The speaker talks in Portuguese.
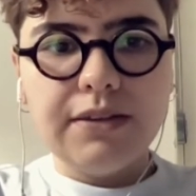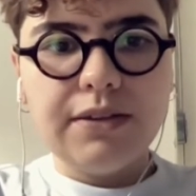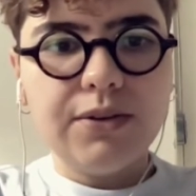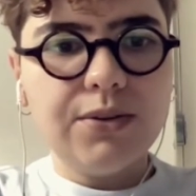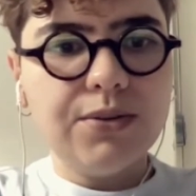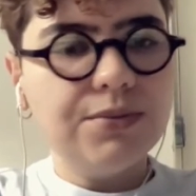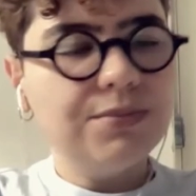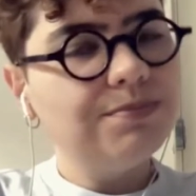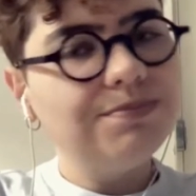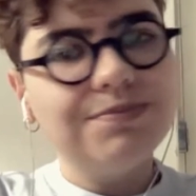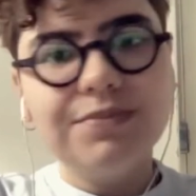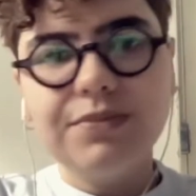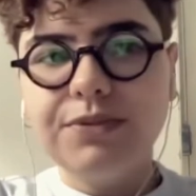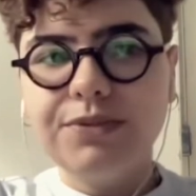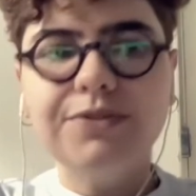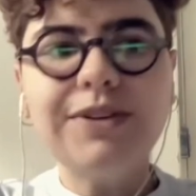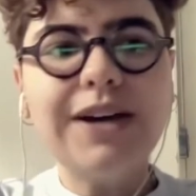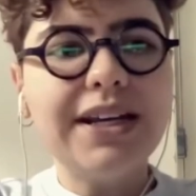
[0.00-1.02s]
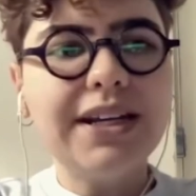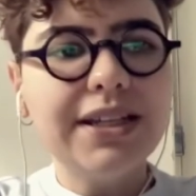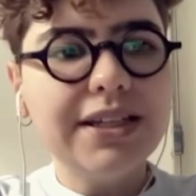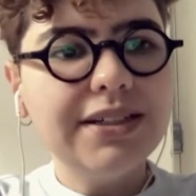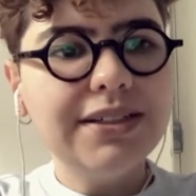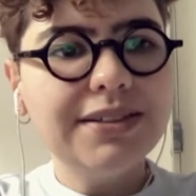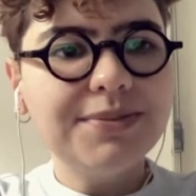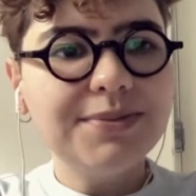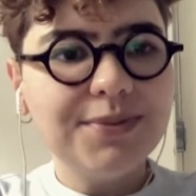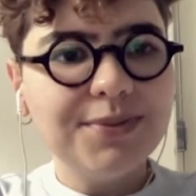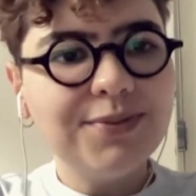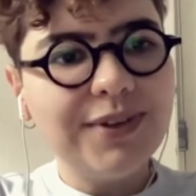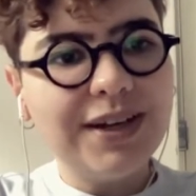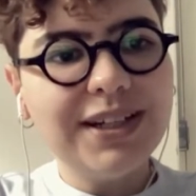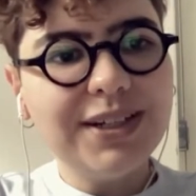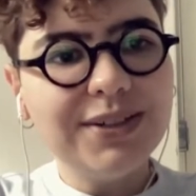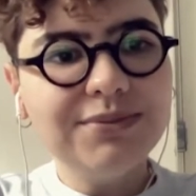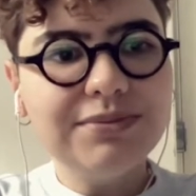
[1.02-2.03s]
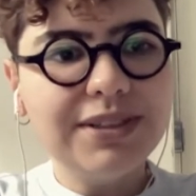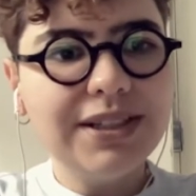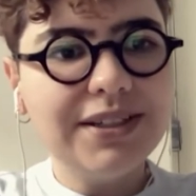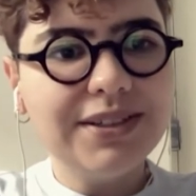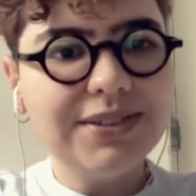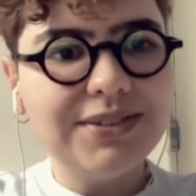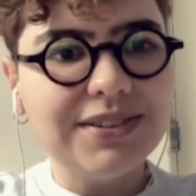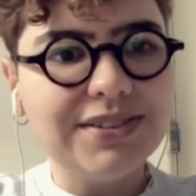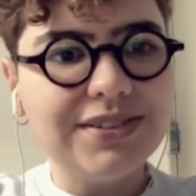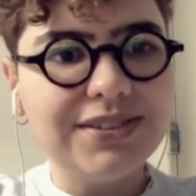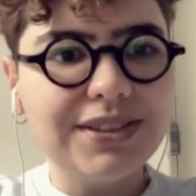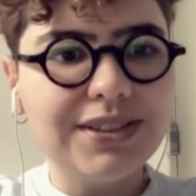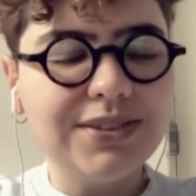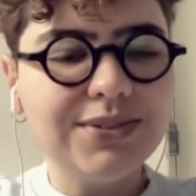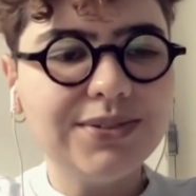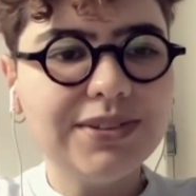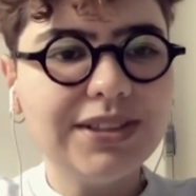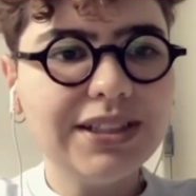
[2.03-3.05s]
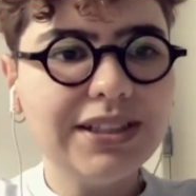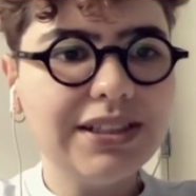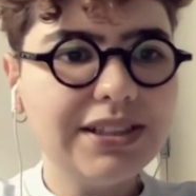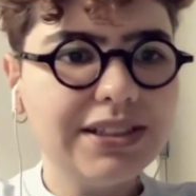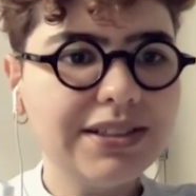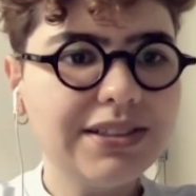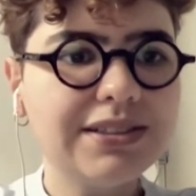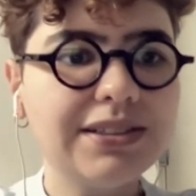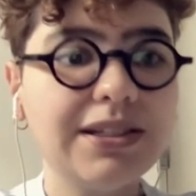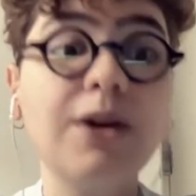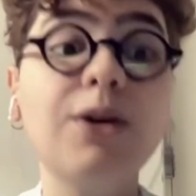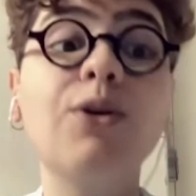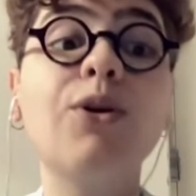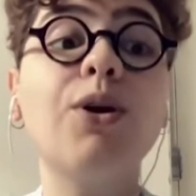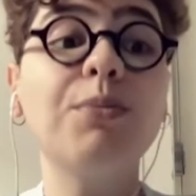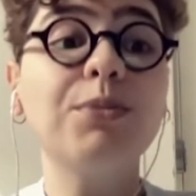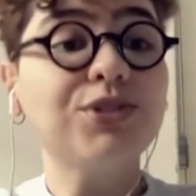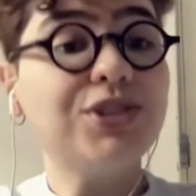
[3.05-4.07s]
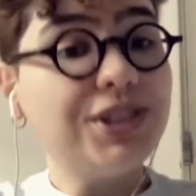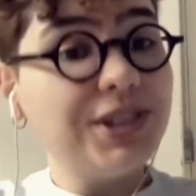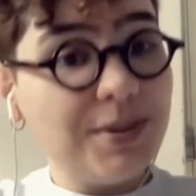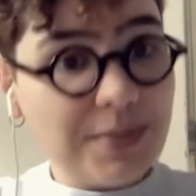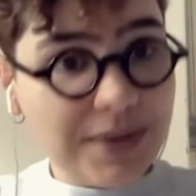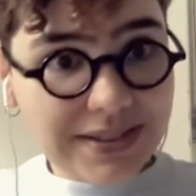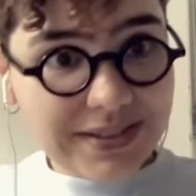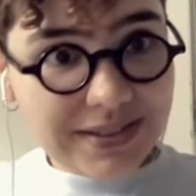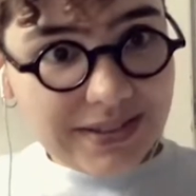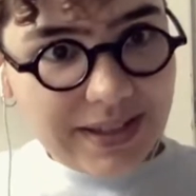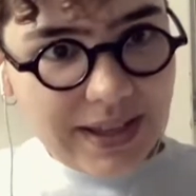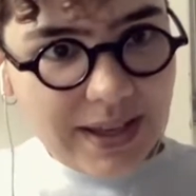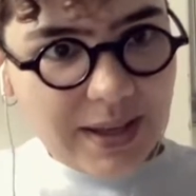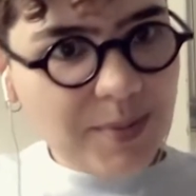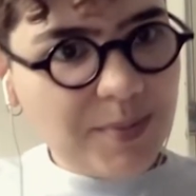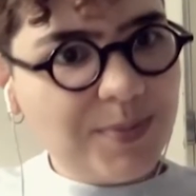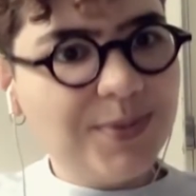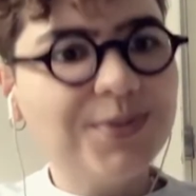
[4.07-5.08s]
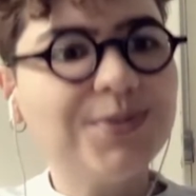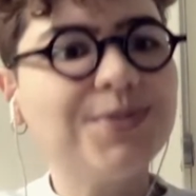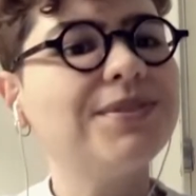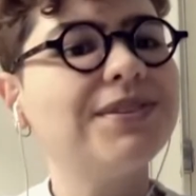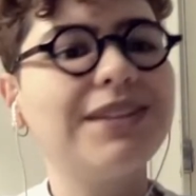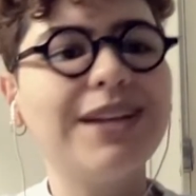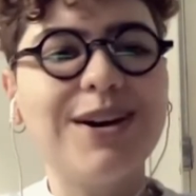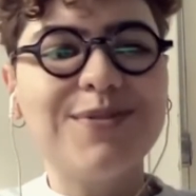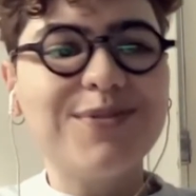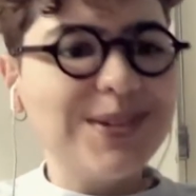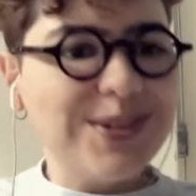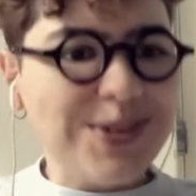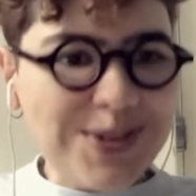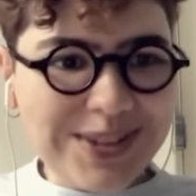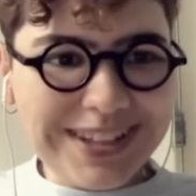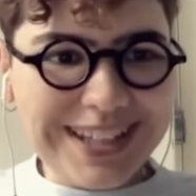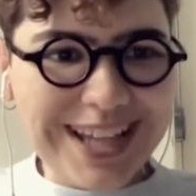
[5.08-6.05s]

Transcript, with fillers: Então, varia, varia um tanto, assim. o Deluxe, como eu tinha mais tempo, tava,